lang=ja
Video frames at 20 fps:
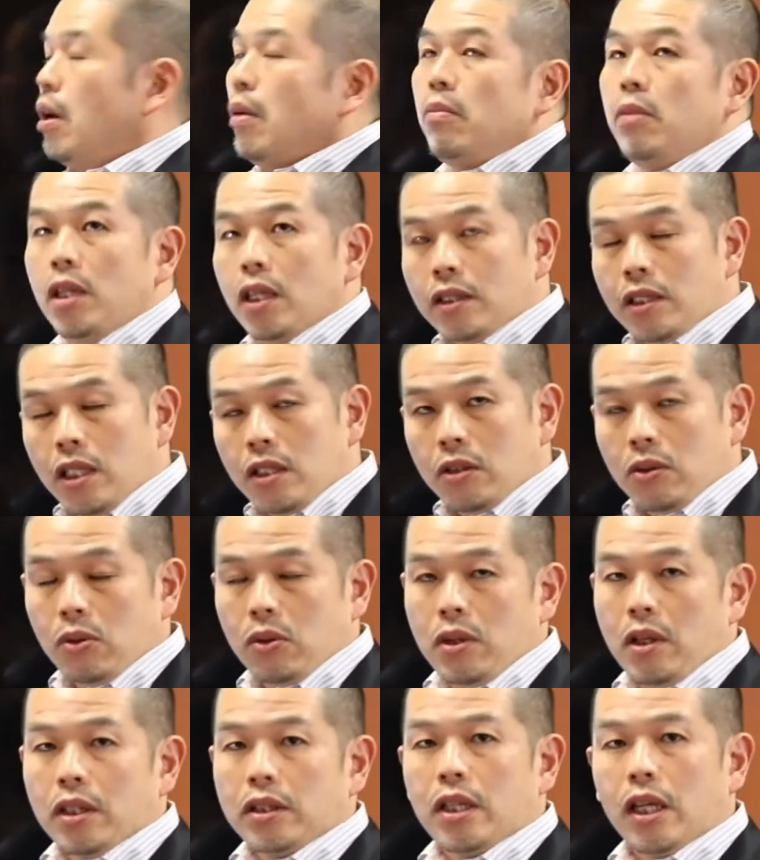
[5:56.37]
皆さんに
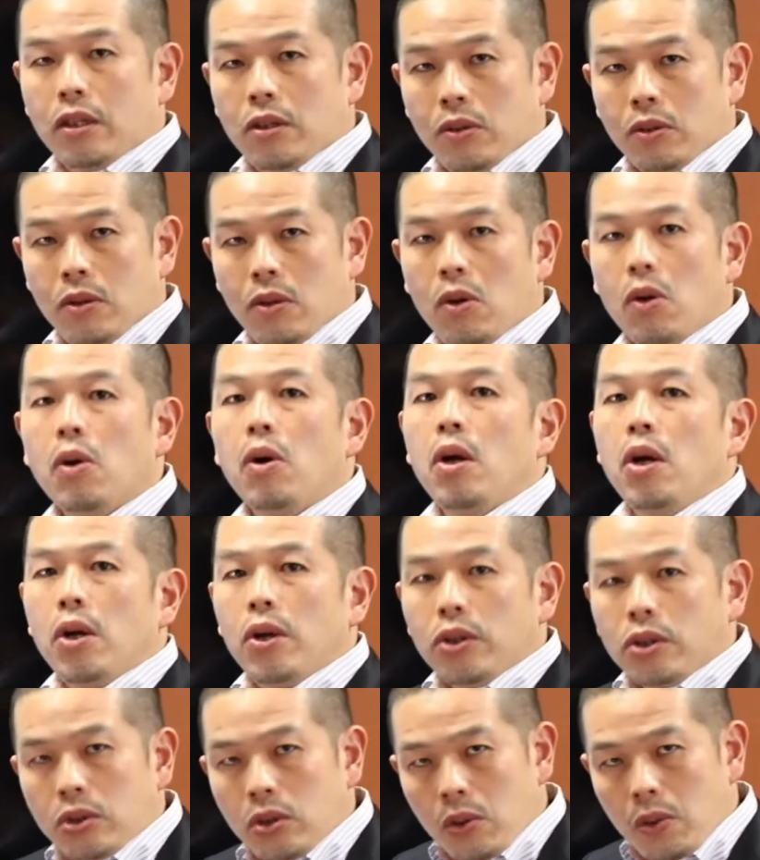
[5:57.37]
とっては先ほどの
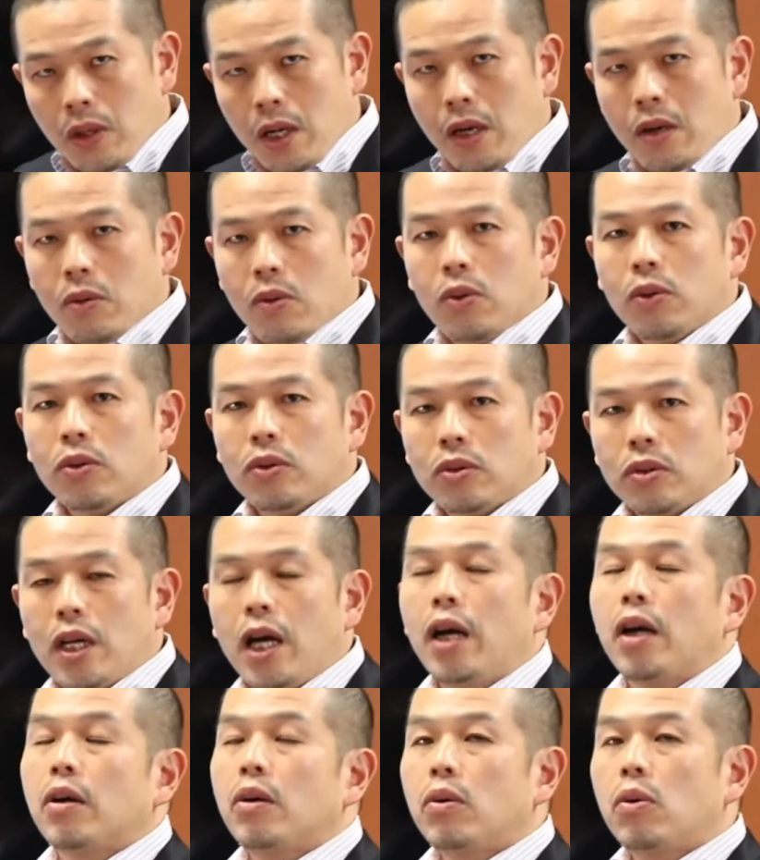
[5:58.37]
小学校の図
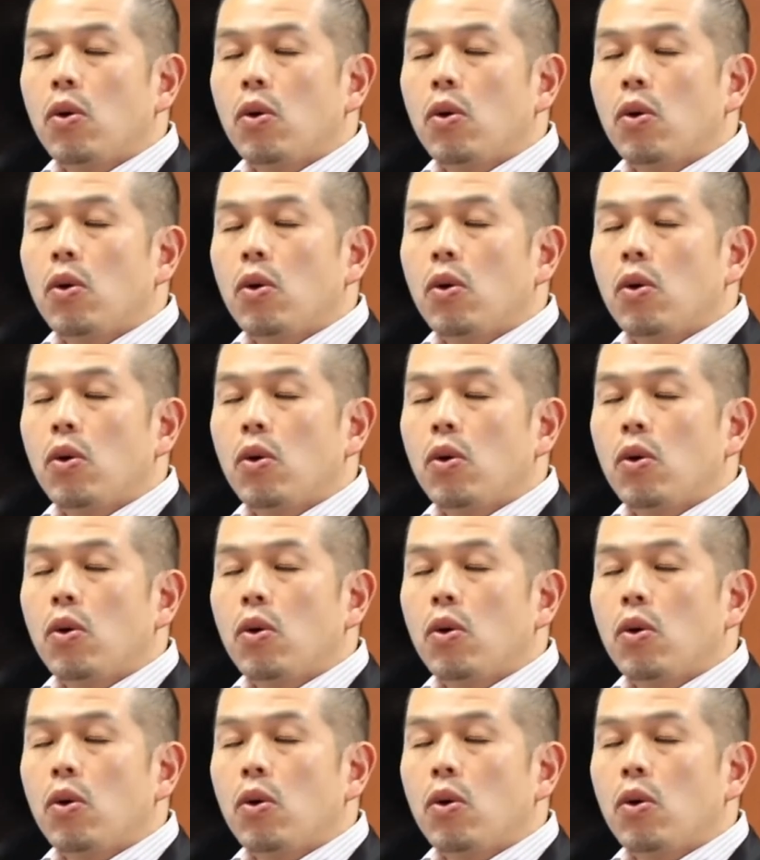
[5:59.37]
が